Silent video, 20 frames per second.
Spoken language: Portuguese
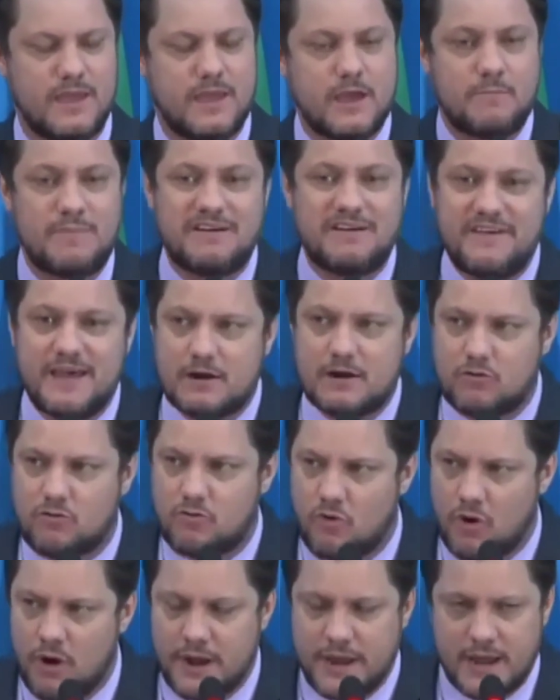E é uma
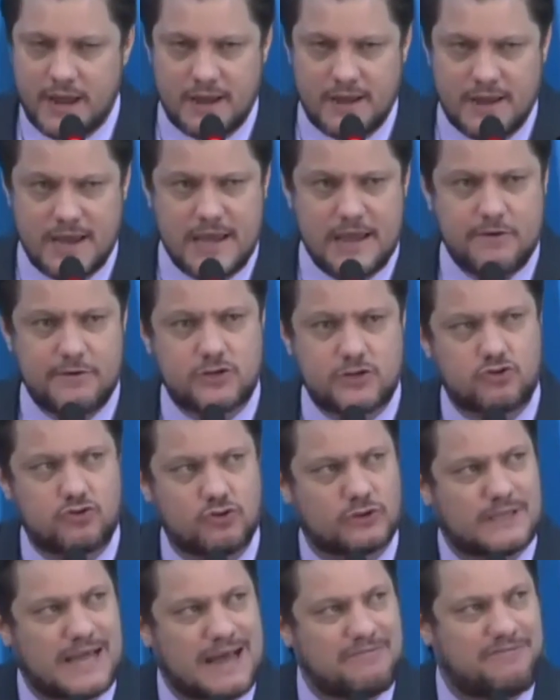vergonha eu
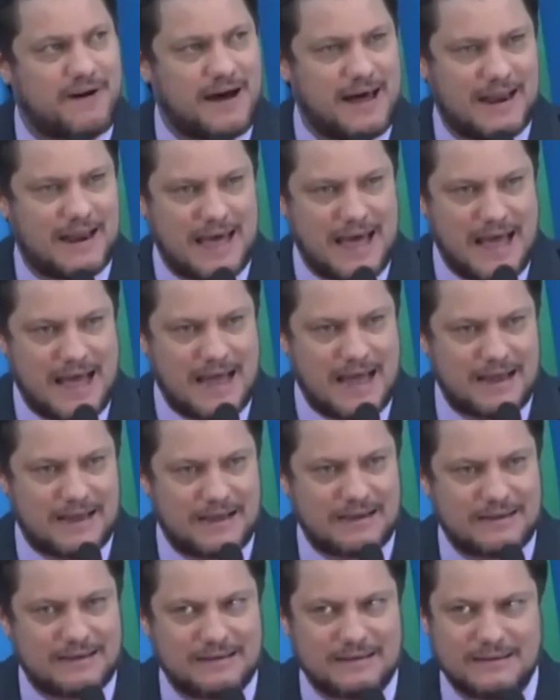escutar
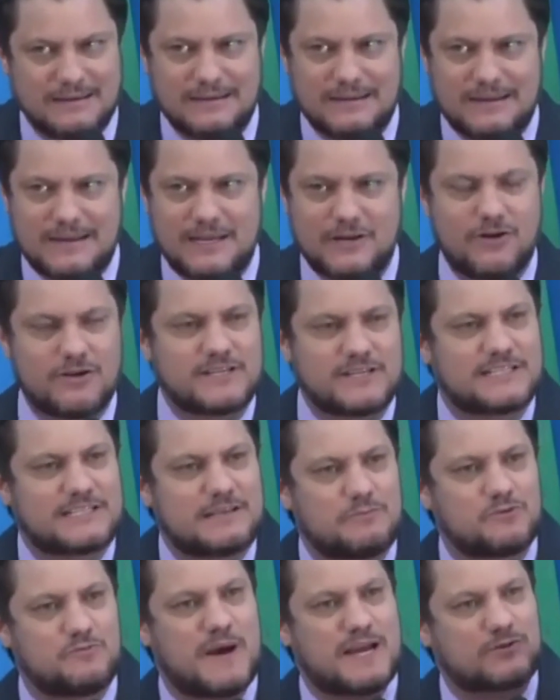falar que nós
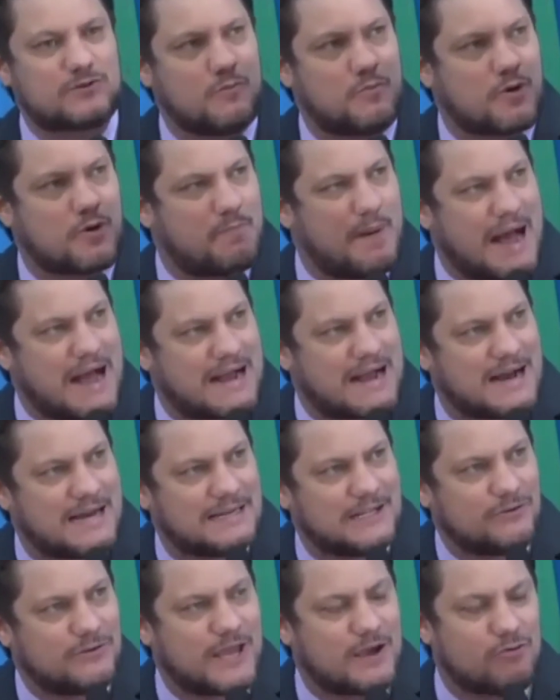gastamos mais com
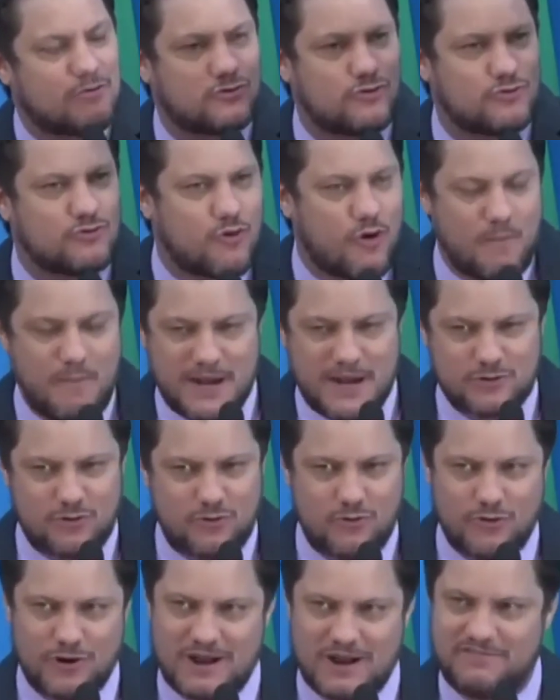propaganda do que com combate
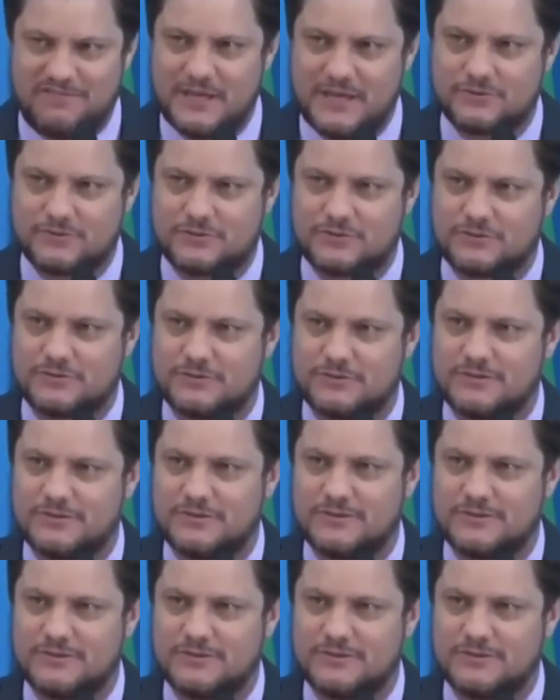ao coronavírus.